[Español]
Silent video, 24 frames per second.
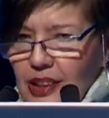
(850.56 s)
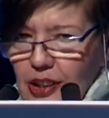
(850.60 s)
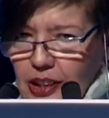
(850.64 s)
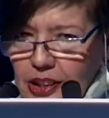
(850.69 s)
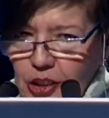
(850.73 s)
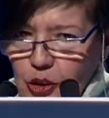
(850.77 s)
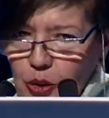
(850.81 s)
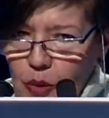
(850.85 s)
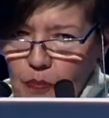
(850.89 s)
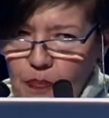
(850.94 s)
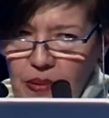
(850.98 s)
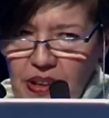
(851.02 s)

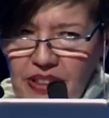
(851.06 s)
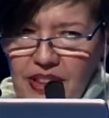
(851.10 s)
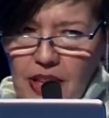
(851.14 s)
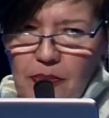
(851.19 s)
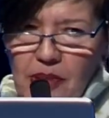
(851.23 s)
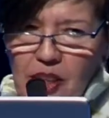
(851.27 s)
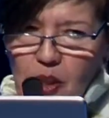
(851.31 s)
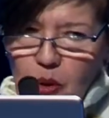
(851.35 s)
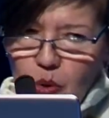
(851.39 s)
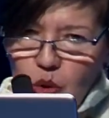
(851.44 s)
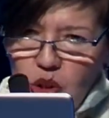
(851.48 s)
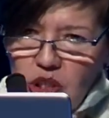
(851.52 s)
yo empecé
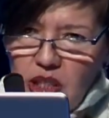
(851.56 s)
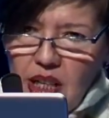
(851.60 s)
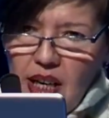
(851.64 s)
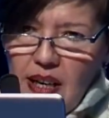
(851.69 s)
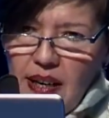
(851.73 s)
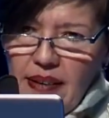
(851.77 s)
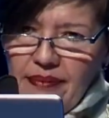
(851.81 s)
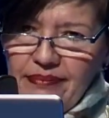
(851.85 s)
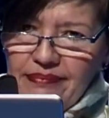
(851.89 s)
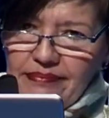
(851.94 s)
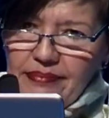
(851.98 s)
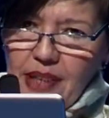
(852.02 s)
mi
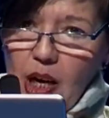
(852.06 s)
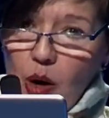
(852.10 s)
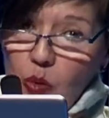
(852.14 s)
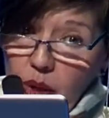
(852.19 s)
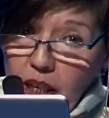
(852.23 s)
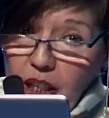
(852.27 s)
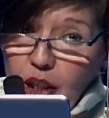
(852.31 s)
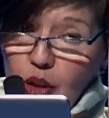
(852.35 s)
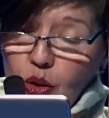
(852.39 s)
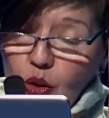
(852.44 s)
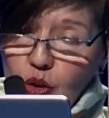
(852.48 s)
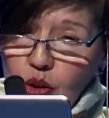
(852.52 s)
lucha,
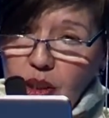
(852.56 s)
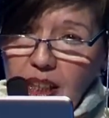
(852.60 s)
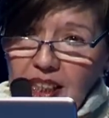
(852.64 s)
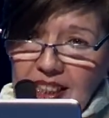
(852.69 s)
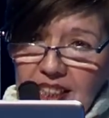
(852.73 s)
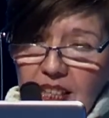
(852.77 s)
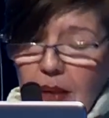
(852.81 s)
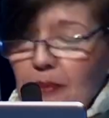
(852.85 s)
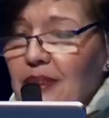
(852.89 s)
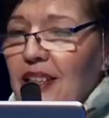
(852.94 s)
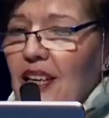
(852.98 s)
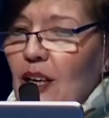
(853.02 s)
aunque yo ya
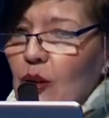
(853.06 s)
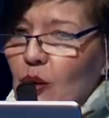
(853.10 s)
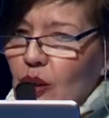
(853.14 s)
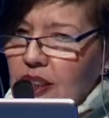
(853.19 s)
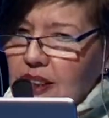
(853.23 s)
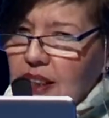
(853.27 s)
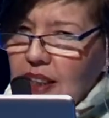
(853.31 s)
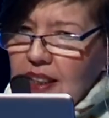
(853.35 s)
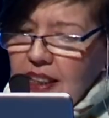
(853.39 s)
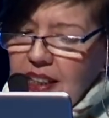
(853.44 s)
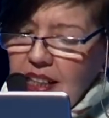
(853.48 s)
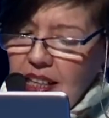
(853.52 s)
sabía lo que
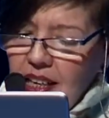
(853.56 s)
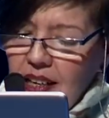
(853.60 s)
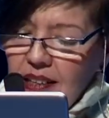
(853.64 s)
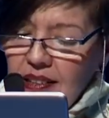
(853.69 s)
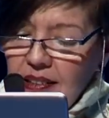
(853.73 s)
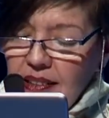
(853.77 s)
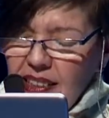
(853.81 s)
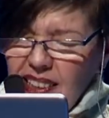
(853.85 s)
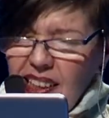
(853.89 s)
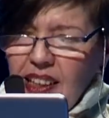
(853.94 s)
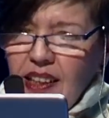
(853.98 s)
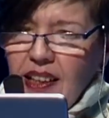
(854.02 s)
tenía,
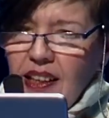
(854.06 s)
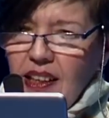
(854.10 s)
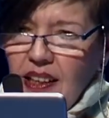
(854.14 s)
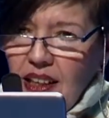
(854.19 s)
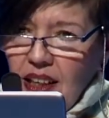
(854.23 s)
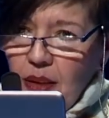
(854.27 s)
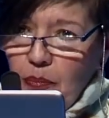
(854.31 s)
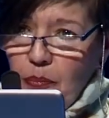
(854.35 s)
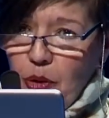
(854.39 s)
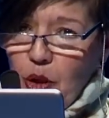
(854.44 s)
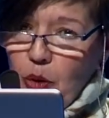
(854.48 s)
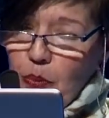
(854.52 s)

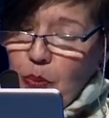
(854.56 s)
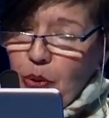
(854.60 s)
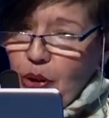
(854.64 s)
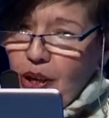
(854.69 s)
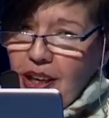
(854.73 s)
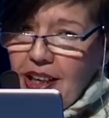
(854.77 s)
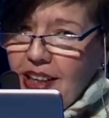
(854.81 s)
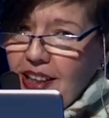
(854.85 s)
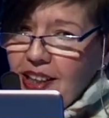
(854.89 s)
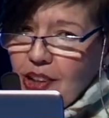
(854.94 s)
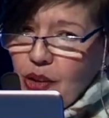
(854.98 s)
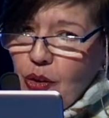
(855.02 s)
pero por
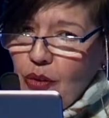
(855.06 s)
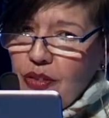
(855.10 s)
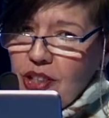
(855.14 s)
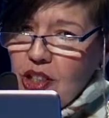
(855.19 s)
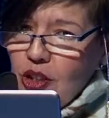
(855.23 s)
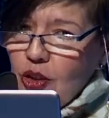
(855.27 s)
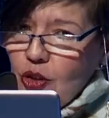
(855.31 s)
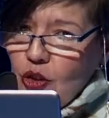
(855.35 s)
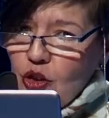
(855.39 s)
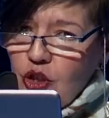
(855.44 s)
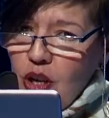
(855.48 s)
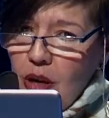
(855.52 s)
aquel entonces
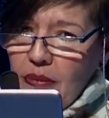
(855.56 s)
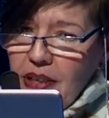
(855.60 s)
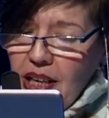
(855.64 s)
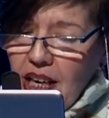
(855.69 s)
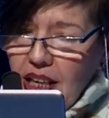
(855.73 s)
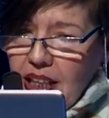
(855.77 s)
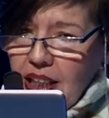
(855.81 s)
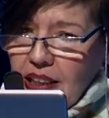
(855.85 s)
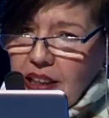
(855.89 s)
yo no sabía que